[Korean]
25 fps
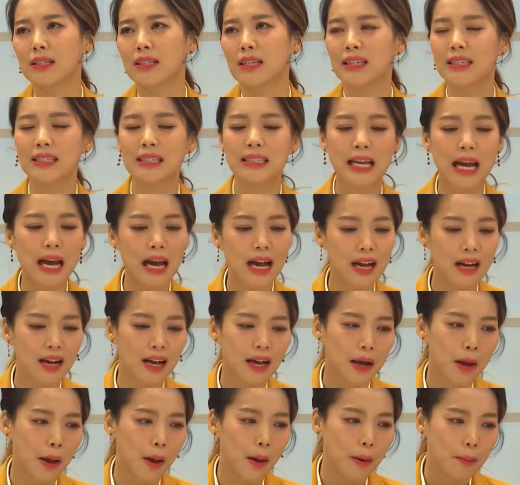이제 그냥
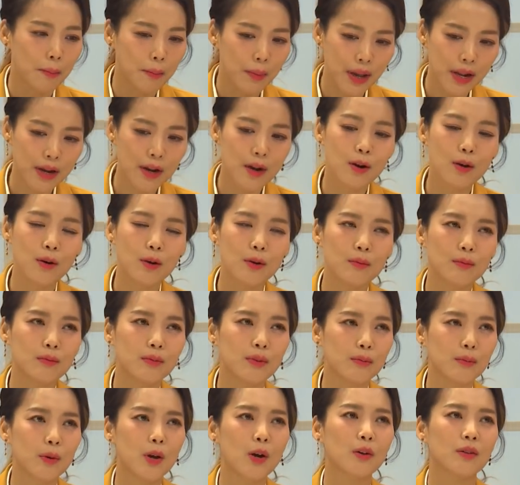
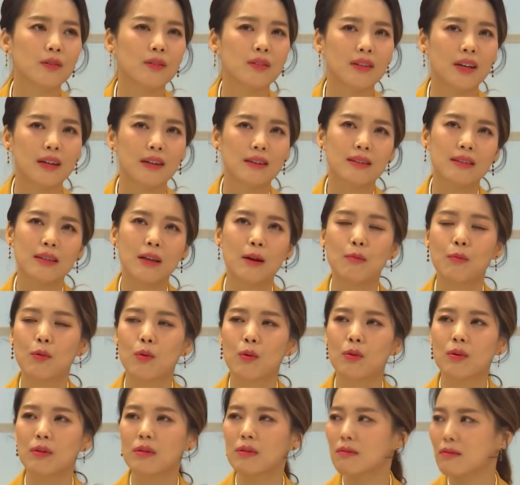폐렴이면 그냥
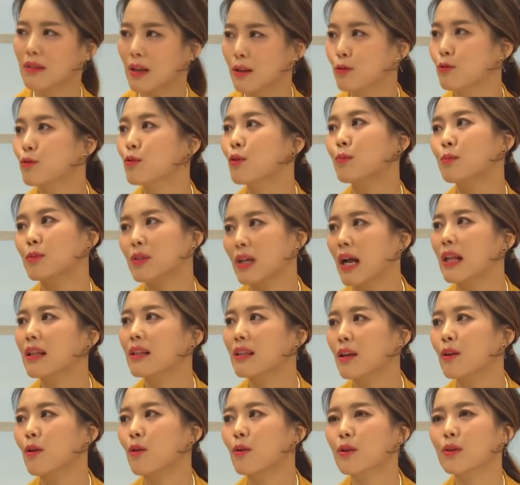뭐 대수롭지
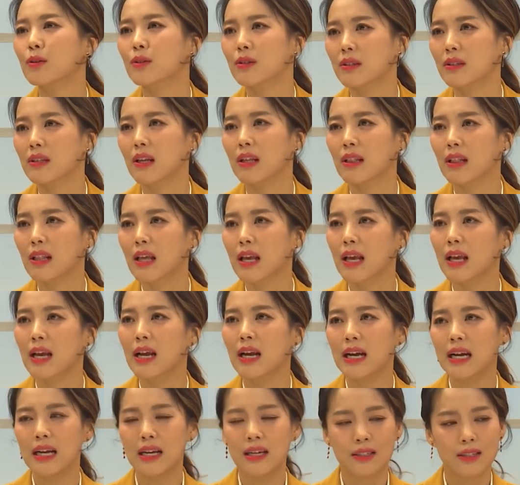않게 여겼을 텐데
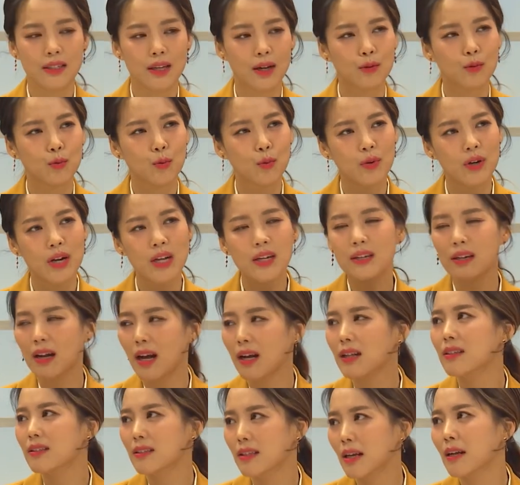제가 노래를
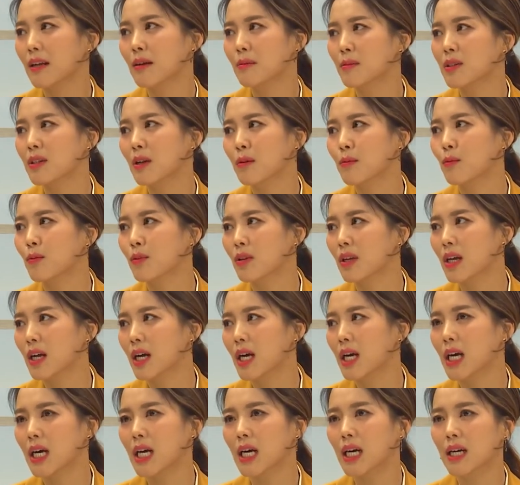하는 사람이다
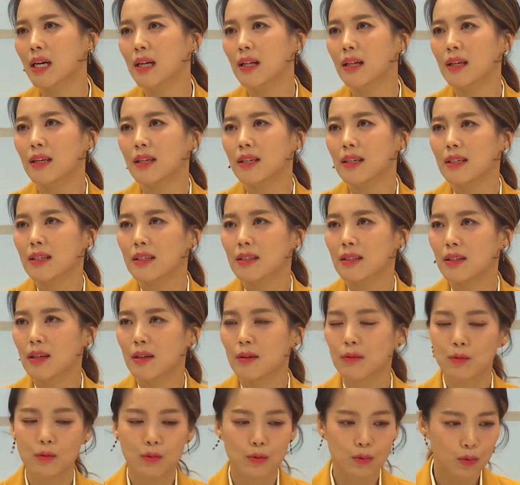보니까
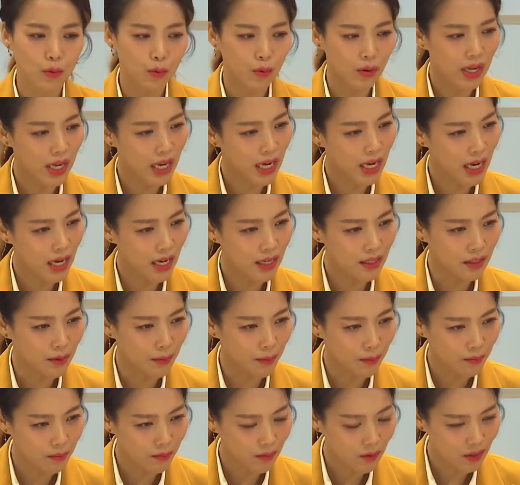이제 노래가 이제
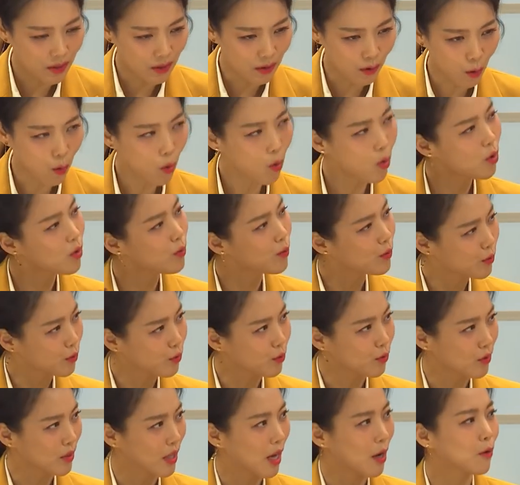그
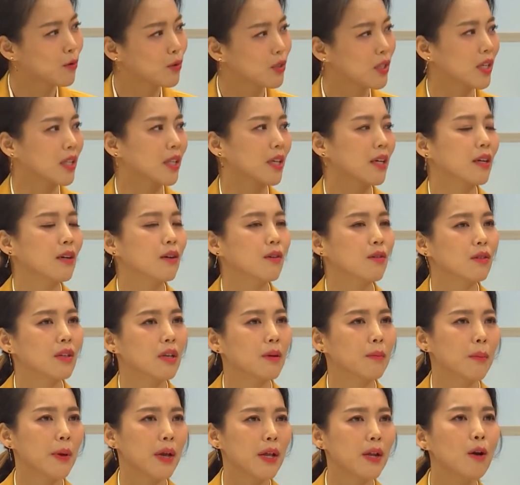호흡으로 나오잖아요.
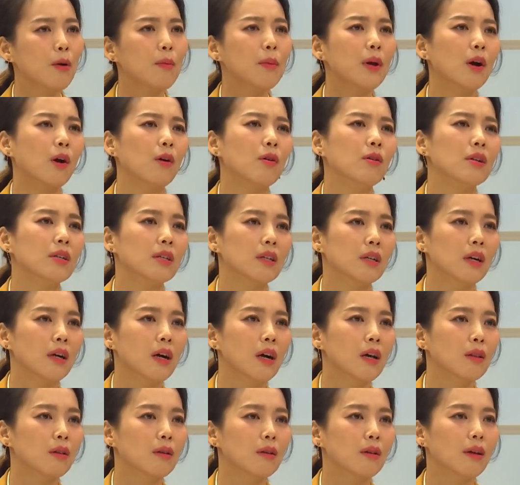근데 폐렴에
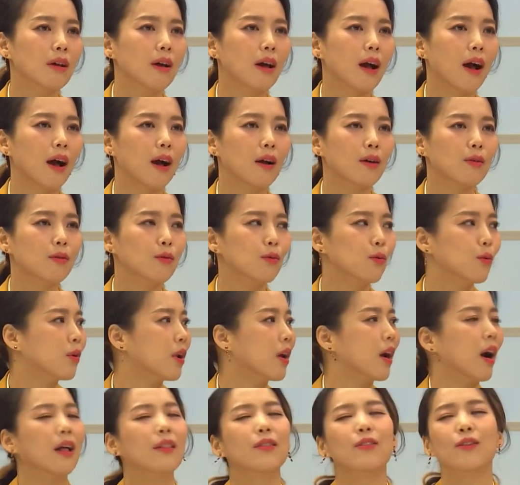걸리니까
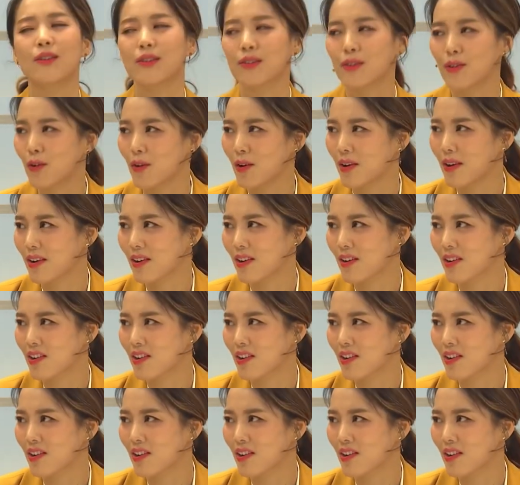노래가 안 되는 거예요.